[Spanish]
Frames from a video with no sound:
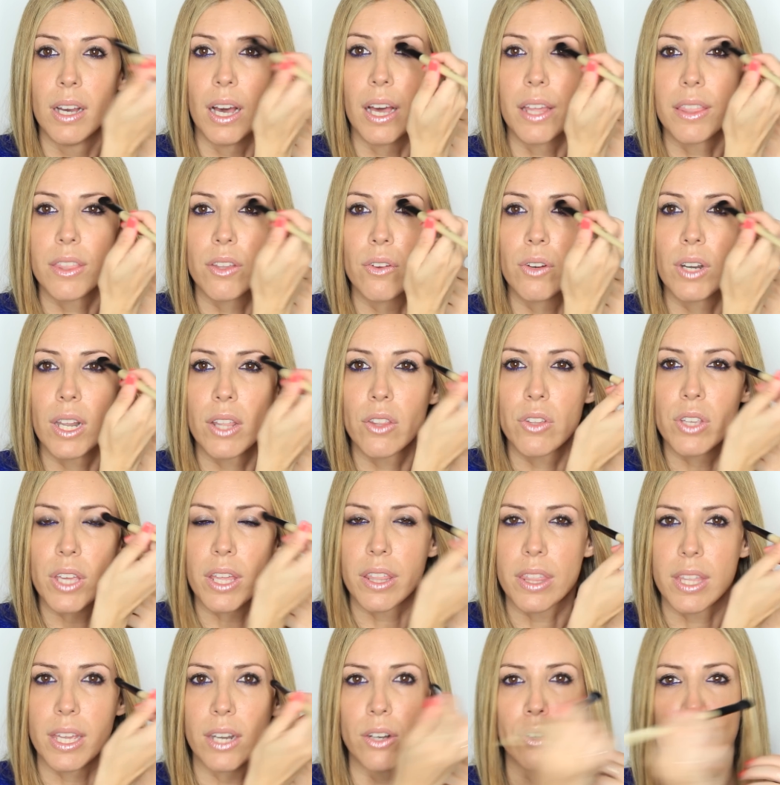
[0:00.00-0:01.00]
hacia un lado y
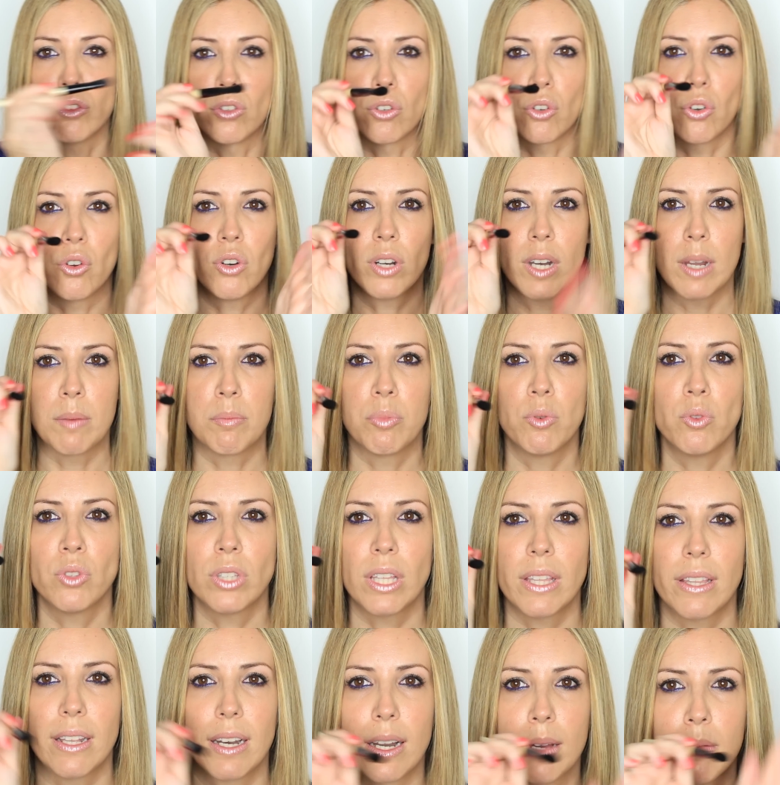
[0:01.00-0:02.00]
hacia el otro, con la
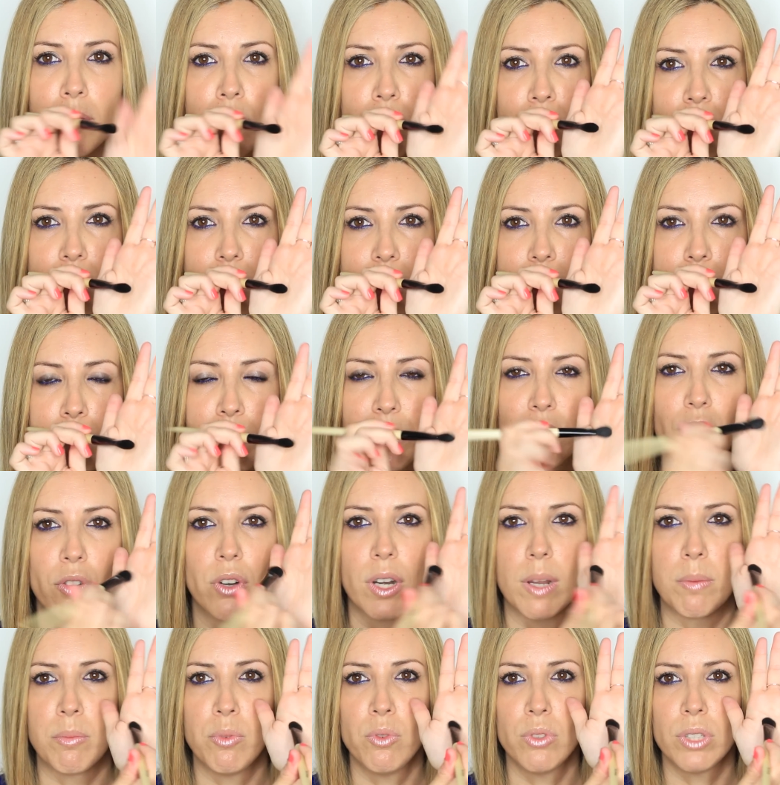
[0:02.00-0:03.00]
punta de la brocha, siempre
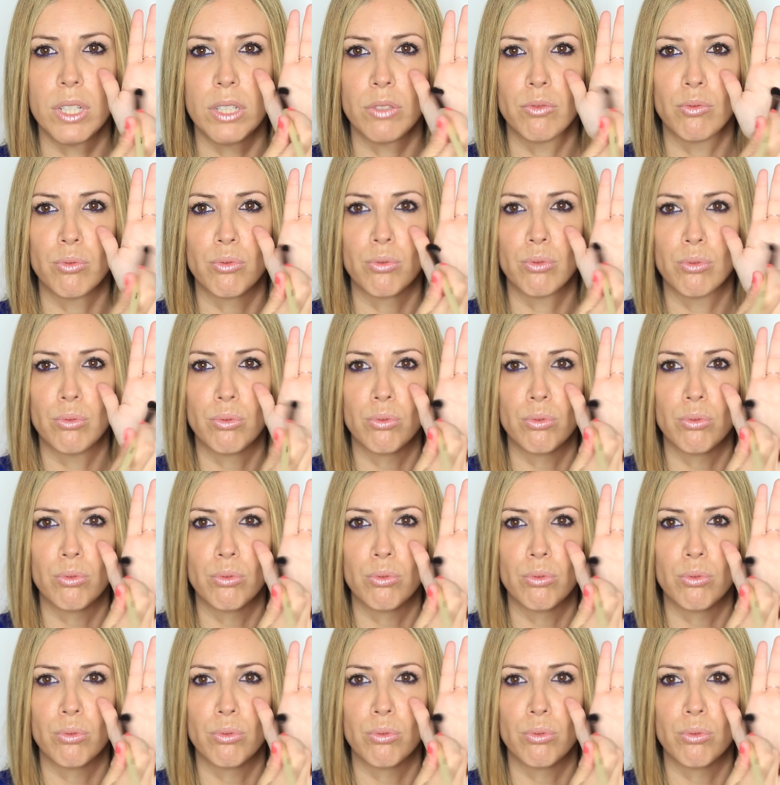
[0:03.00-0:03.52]
con la punta tu,